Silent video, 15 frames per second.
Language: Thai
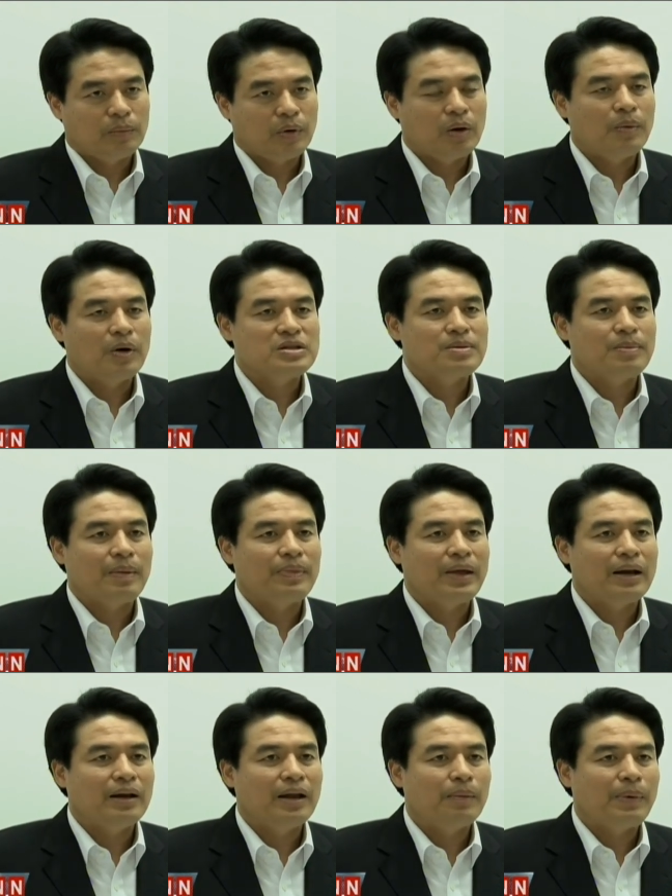พรบฉบับ
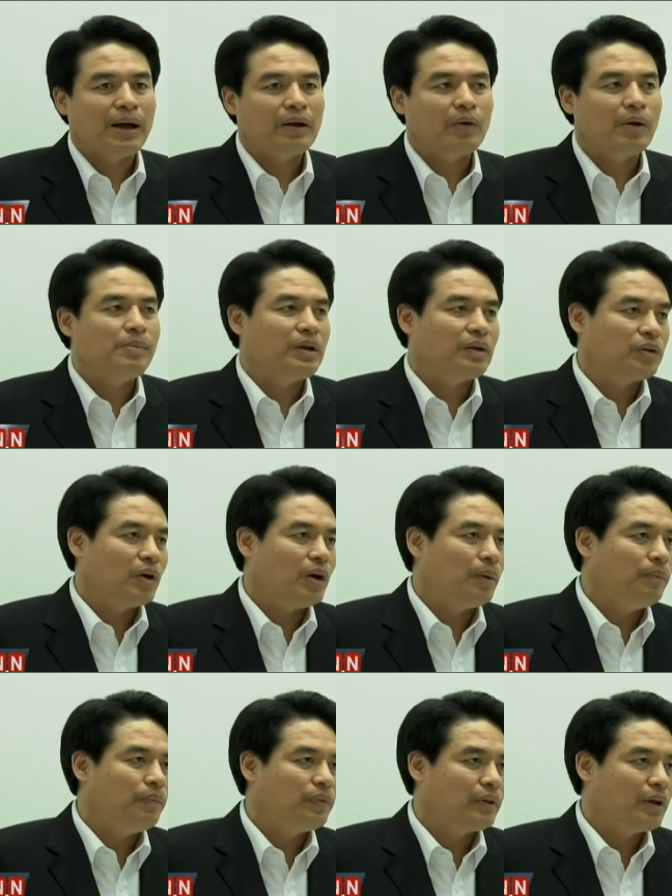นั้นได้ผ่านความเห็นชอ
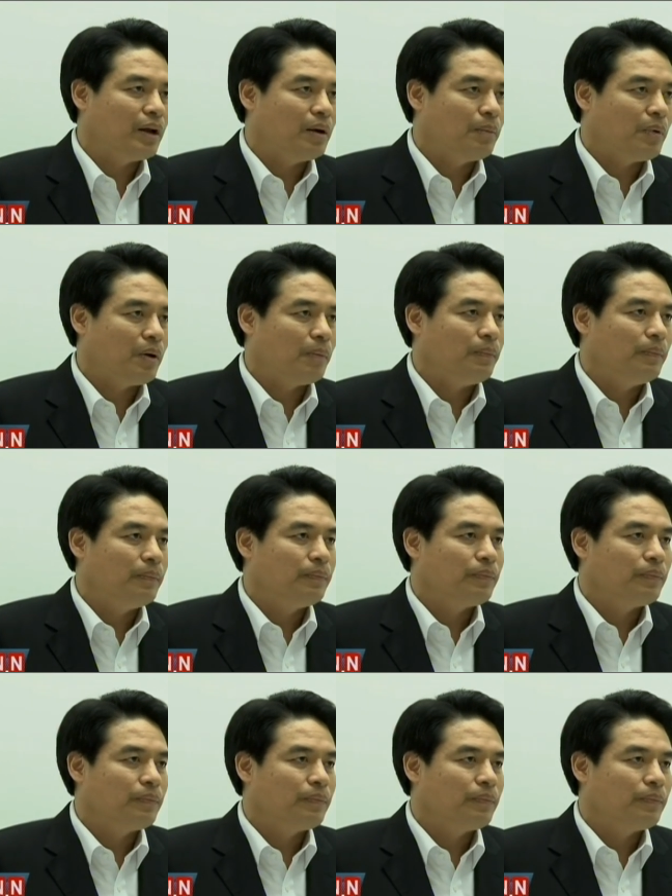บในระบบ